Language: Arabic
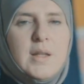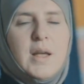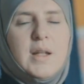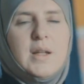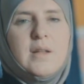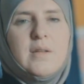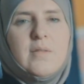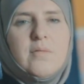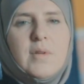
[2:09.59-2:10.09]

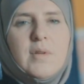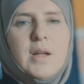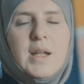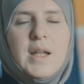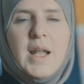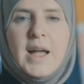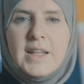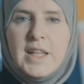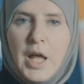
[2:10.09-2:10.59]
يعني
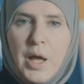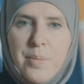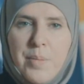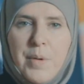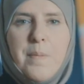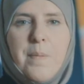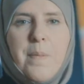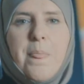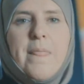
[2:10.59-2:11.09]
الاداب
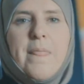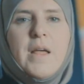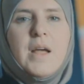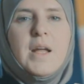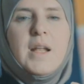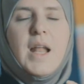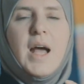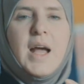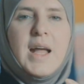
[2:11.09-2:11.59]

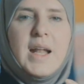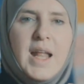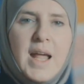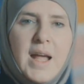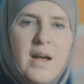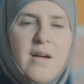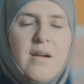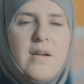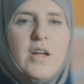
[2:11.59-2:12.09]

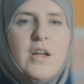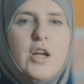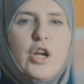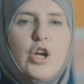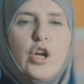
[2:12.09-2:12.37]
الاخلاق